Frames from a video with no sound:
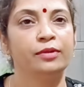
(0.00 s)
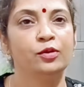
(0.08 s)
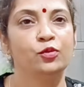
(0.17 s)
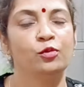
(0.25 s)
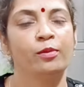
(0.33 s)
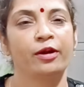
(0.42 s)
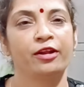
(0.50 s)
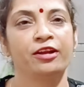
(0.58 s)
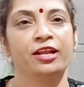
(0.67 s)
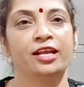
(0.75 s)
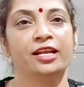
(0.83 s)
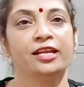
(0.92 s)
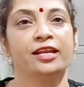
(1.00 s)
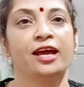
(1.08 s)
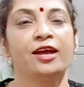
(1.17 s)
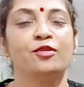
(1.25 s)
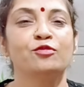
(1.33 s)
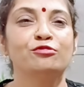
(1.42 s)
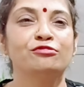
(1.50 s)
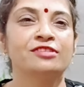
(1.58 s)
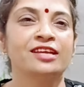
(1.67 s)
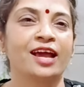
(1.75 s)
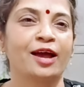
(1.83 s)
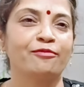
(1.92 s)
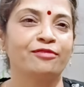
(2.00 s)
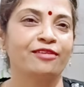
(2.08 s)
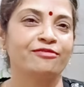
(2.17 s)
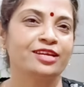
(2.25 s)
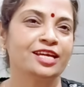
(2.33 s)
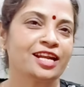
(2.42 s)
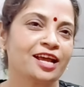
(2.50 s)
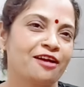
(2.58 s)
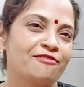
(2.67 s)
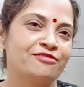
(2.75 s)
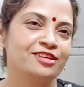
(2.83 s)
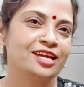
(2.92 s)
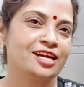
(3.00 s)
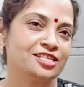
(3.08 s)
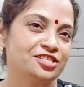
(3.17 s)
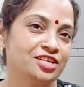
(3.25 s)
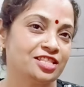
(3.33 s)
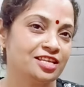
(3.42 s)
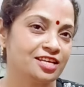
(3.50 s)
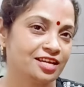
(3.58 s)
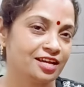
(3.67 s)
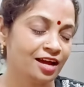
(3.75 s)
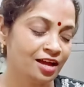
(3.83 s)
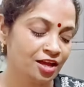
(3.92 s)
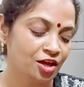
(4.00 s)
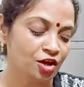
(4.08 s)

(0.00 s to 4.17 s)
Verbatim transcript: बिल्कुल बॉर्डर नहीं लेना है उससे आपका फिगर काफ़ी अच्छा दिखेगा